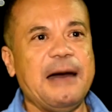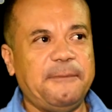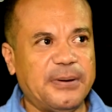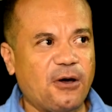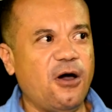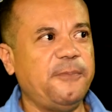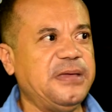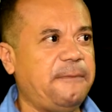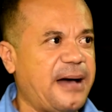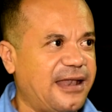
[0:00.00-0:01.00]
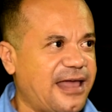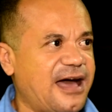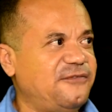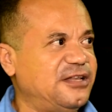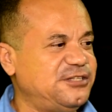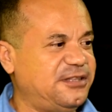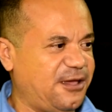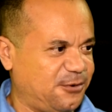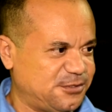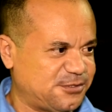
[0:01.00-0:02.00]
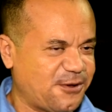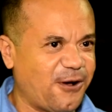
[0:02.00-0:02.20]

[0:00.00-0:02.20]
a própria palavra de Deus